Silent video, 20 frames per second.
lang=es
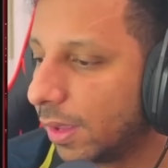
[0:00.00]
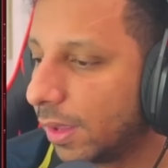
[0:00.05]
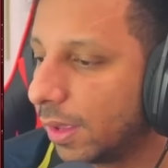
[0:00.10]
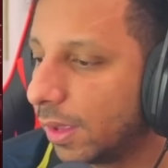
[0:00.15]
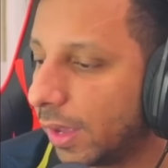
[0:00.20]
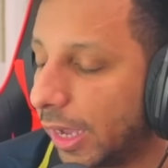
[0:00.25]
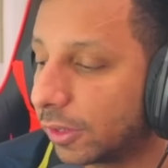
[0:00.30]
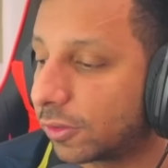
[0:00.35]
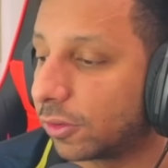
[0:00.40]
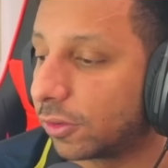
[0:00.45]

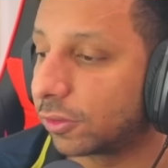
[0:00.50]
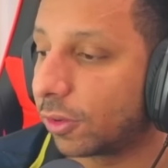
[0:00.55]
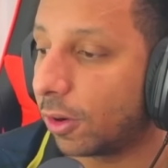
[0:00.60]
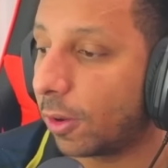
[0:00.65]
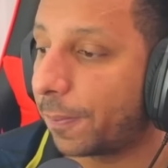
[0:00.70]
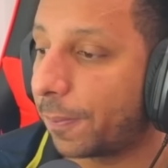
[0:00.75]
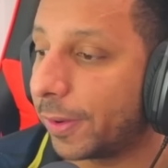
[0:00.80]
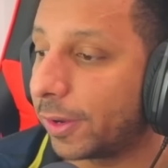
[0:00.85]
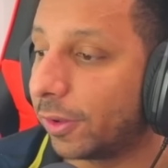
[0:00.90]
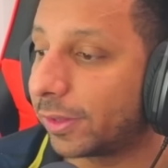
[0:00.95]
Esos son
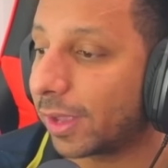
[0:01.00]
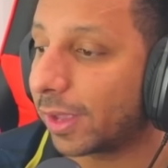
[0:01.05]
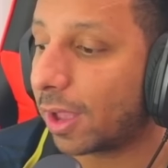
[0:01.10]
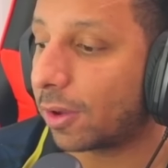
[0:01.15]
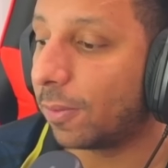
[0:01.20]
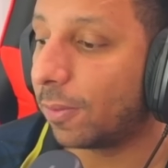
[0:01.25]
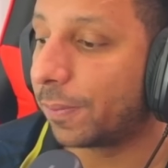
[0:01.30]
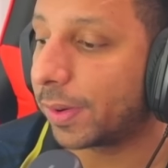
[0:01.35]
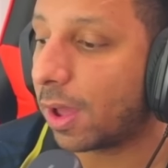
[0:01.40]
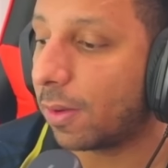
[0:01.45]
todos los periodistas que ha
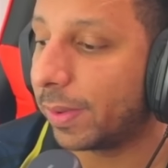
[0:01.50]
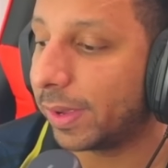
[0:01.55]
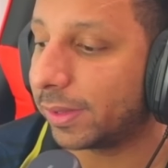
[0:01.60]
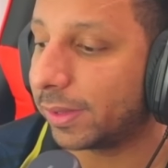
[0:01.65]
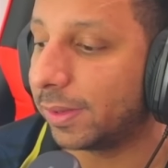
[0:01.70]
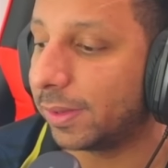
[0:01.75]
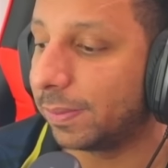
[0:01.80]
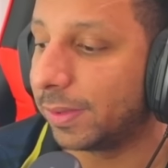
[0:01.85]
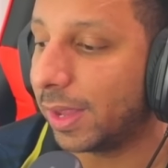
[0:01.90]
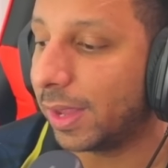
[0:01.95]
comprado
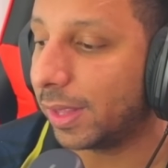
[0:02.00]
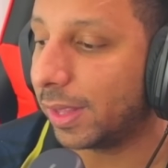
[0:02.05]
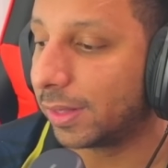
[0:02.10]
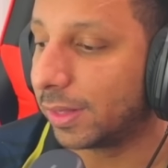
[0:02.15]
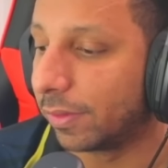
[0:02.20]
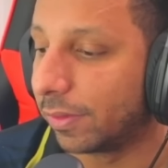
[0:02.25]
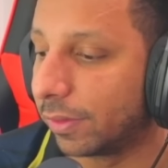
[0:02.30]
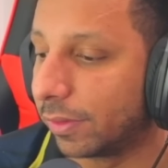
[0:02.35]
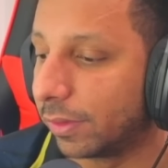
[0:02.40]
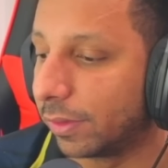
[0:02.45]
Messi,
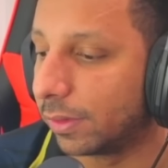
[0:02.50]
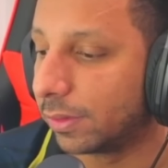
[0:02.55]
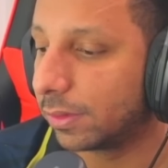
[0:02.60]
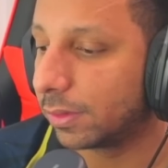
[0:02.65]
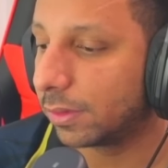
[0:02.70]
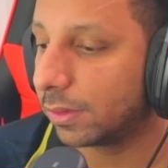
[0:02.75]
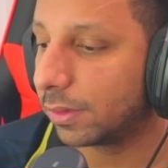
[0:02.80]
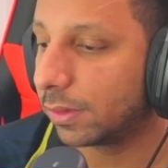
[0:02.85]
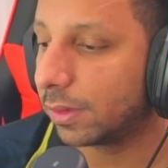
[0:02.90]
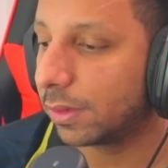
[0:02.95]
mierda, brother.
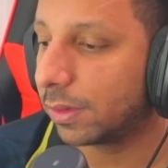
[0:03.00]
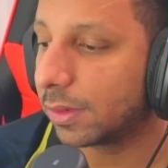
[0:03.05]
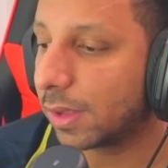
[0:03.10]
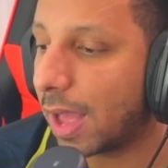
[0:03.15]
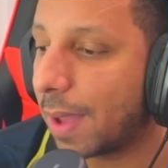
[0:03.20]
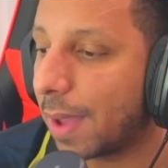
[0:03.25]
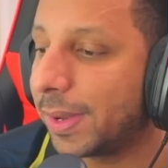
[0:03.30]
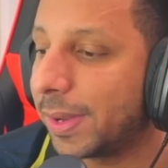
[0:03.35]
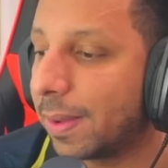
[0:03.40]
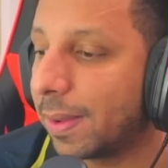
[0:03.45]

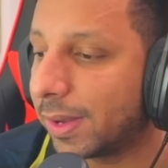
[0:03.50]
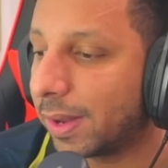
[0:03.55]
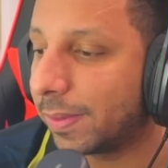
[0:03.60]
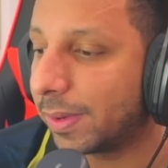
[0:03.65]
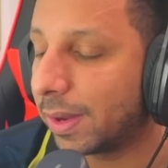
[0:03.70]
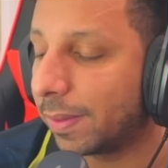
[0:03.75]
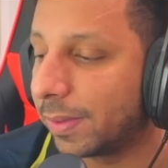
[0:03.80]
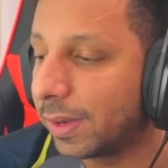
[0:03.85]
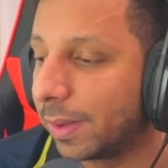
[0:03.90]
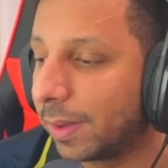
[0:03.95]
Ah, mira, mira,
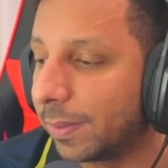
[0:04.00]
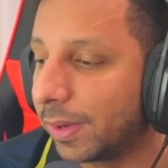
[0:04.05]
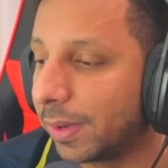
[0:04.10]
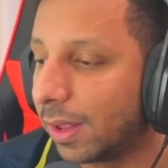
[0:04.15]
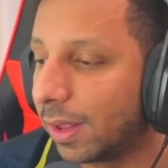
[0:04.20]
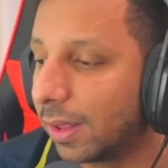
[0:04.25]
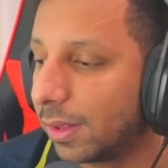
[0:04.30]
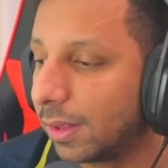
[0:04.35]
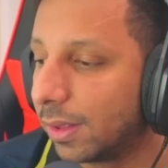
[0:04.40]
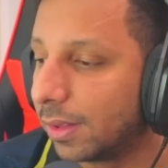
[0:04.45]
mira, mira,
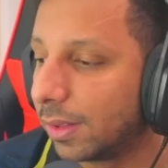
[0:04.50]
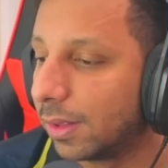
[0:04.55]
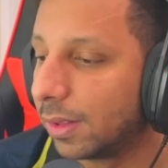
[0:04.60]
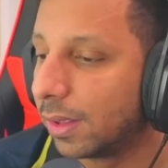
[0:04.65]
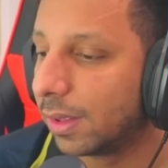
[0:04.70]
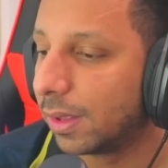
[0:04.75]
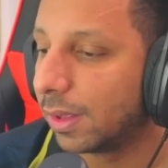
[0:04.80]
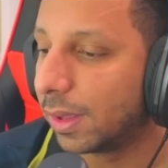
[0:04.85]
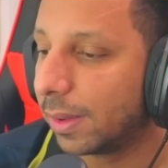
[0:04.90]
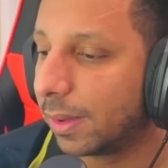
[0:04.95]
mira.
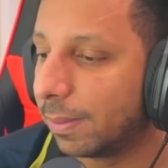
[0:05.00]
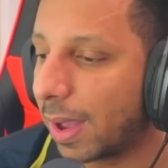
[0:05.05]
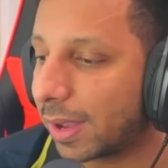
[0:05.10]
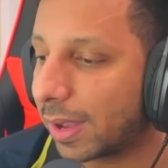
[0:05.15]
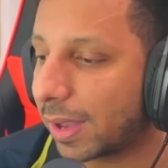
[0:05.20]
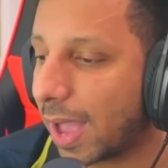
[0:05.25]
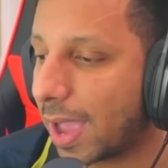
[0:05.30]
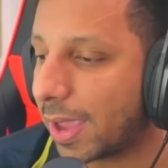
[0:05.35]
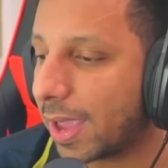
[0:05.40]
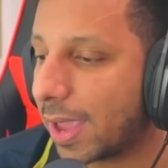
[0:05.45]

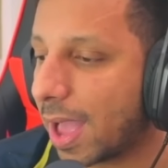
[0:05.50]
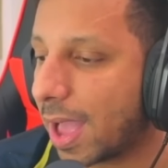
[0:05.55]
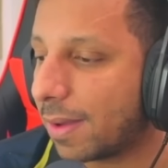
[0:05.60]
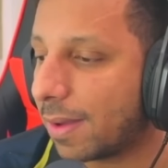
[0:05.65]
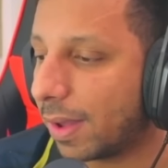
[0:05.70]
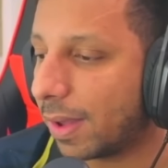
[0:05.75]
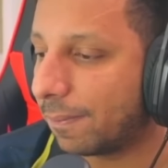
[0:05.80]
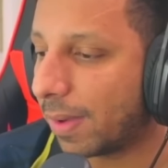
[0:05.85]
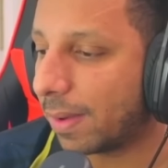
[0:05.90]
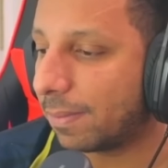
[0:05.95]

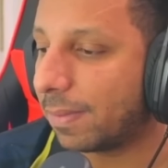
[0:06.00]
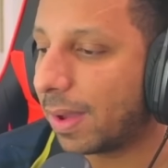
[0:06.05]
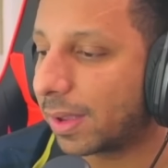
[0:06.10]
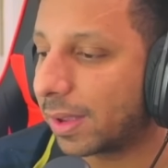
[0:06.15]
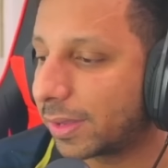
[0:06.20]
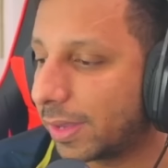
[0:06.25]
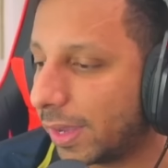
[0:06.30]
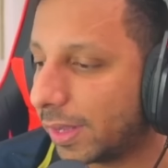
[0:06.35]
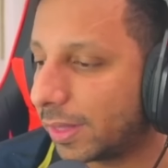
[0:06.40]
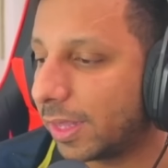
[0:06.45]
Macaya,
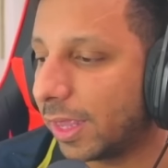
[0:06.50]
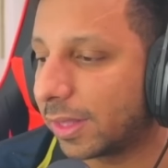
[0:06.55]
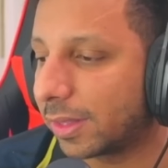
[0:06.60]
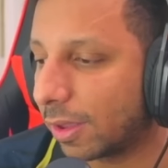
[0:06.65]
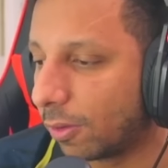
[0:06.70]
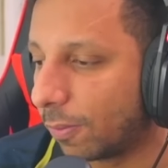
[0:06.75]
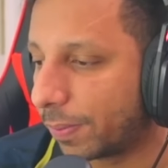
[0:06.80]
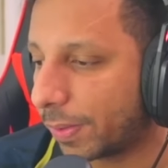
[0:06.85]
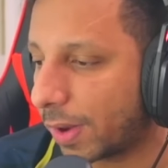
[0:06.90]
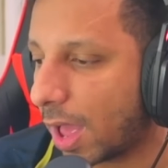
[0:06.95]
Banquisti,
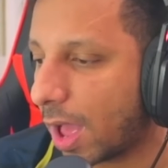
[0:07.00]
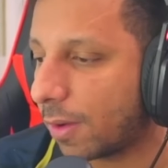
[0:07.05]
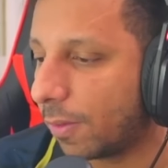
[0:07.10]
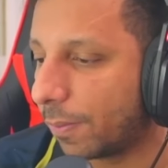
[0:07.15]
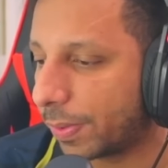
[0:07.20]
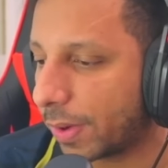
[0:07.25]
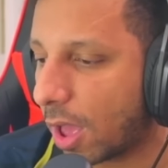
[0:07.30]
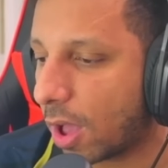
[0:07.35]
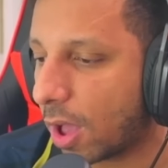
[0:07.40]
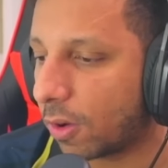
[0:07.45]
este comprado,
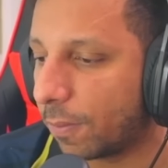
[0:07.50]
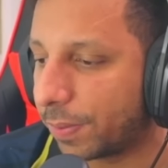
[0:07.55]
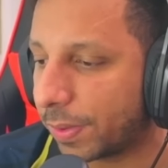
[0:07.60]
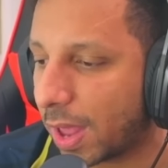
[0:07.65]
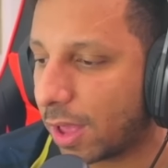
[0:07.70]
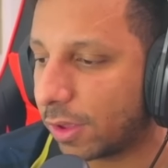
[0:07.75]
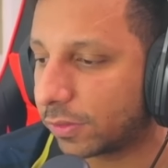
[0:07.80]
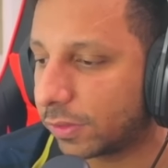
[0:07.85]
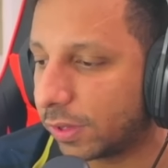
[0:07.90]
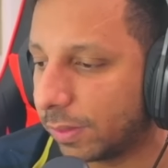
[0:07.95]
comprado,
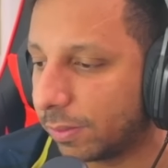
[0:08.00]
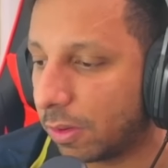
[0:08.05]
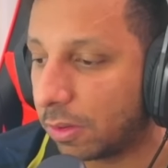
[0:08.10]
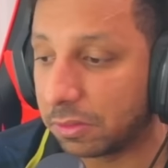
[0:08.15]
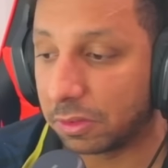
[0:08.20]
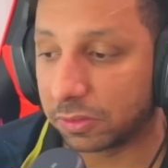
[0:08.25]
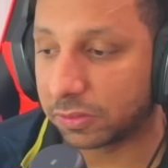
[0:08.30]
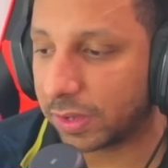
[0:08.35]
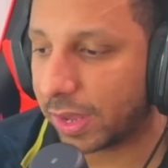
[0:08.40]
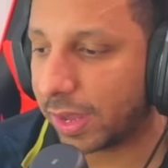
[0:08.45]
comprado,
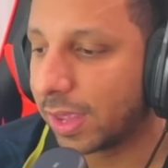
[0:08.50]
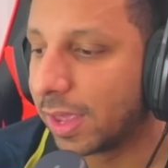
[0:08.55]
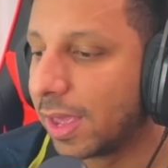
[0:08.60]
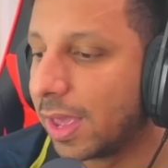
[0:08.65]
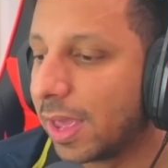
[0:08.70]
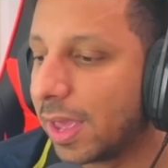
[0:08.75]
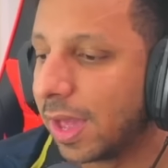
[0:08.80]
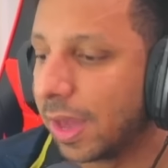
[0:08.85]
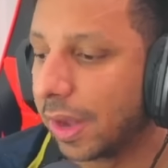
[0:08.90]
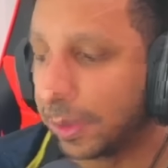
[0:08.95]
Simón, no
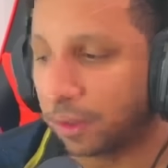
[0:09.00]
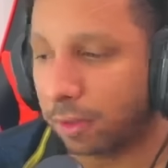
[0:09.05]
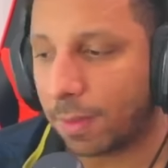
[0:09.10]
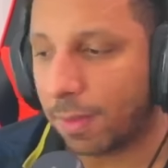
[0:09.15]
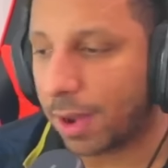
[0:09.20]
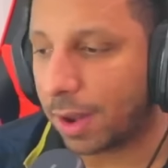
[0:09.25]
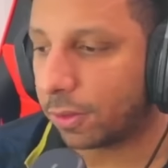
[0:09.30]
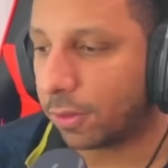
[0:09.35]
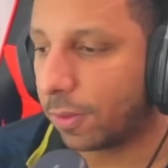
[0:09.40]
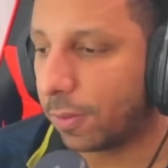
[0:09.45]
sé.
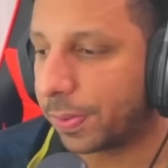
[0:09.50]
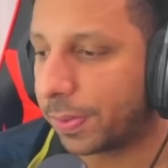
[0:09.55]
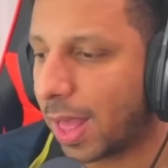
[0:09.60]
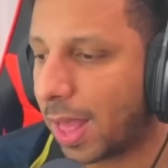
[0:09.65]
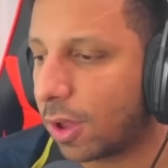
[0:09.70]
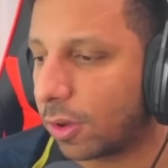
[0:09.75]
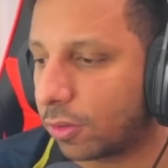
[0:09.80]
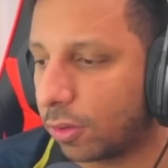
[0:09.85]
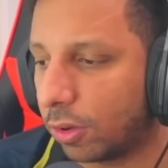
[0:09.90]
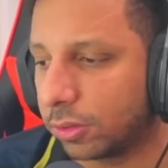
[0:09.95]
Romano
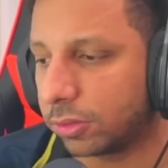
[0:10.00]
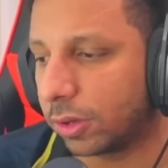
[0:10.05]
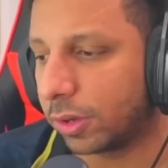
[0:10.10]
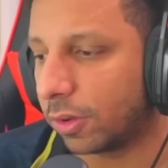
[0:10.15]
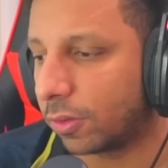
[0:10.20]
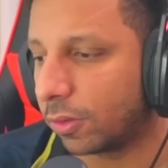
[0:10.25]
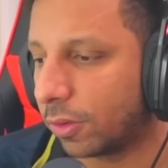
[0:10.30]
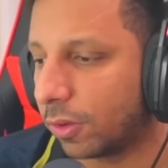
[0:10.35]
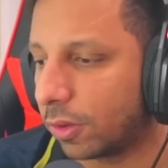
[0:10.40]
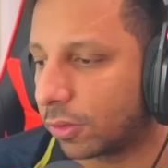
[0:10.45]
comprado, Condon,
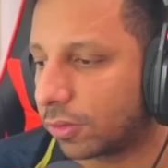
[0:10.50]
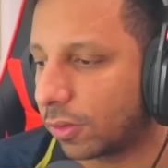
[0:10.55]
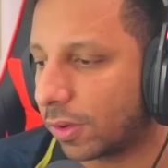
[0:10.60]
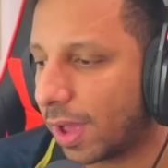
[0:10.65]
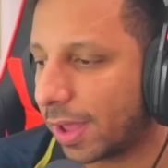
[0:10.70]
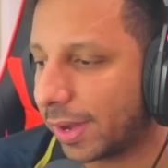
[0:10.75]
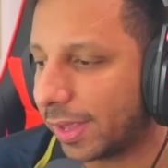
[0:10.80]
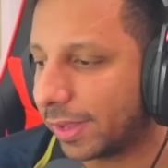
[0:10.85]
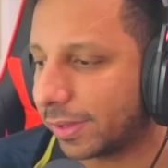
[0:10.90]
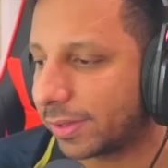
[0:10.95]
lo conozco,
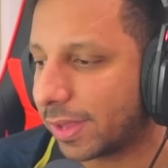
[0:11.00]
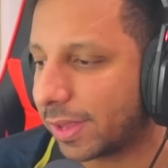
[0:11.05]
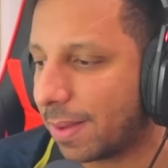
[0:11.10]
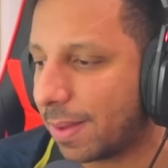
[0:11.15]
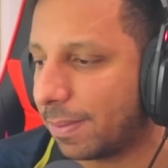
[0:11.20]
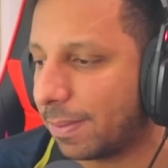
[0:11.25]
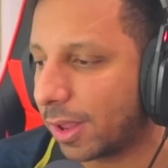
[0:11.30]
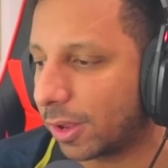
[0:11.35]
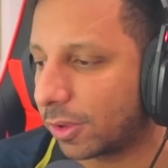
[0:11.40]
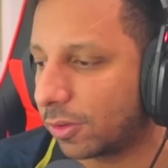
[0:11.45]

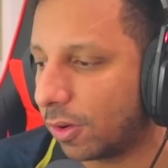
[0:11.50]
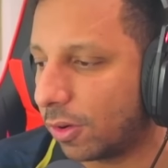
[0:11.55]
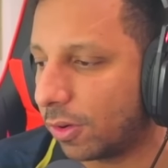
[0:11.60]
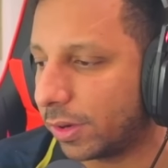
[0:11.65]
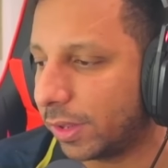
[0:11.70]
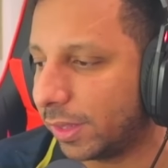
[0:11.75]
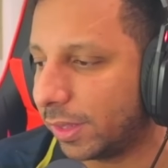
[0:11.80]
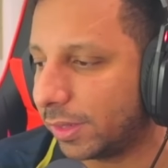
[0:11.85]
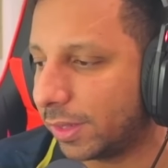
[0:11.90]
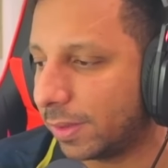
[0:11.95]
Careza,
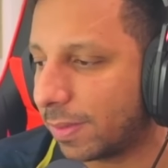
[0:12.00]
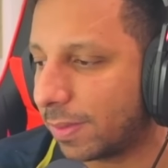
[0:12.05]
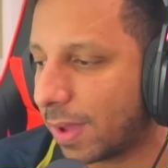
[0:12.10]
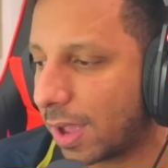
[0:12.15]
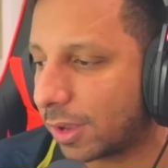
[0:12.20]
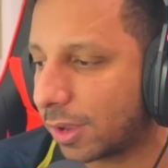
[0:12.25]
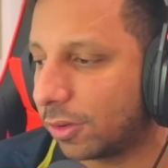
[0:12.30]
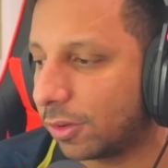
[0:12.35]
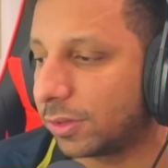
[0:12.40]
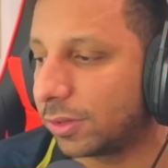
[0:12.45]
Macori, Di
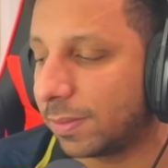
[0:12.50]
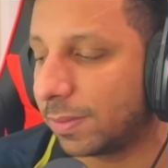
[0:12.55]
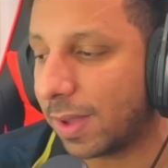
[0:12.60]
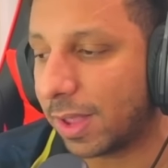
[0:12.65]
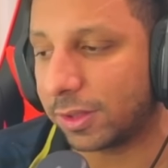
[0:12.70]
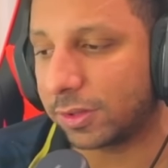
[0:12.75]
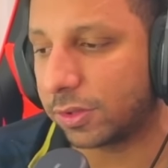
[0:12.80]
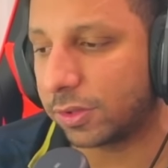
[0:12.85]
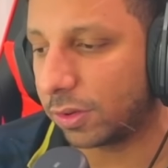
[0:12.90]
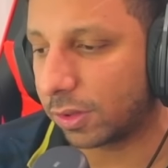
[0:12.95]
Marco, Di Marcio no ha